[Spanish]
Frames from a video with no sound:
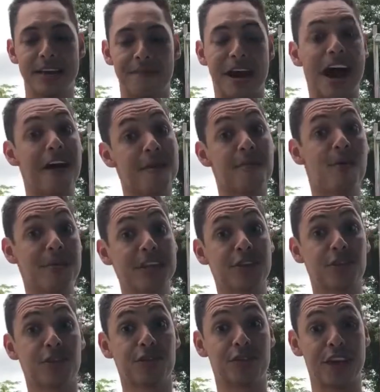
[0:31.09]
van a haber
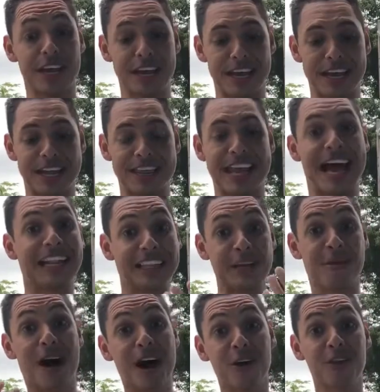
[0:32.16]
momentos eh, de
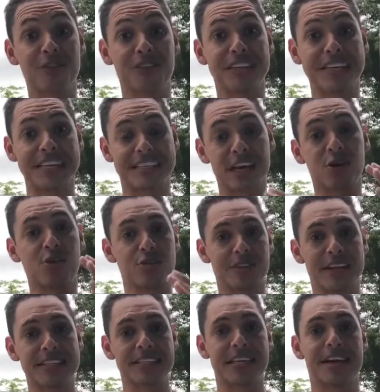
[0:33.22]
altibajos y esa
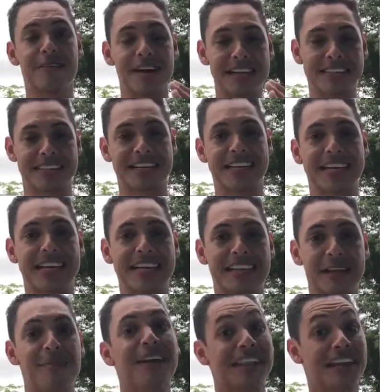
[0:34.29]
constancia va a hacer que
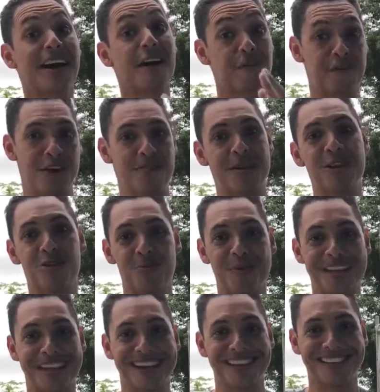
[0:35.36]
te mantengas firme en tu
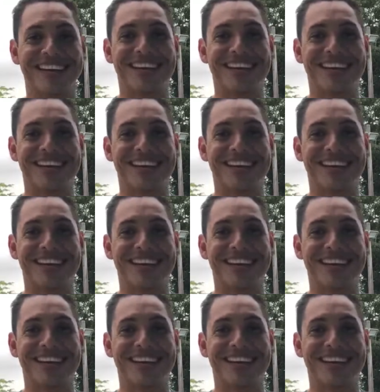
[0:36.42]
meta.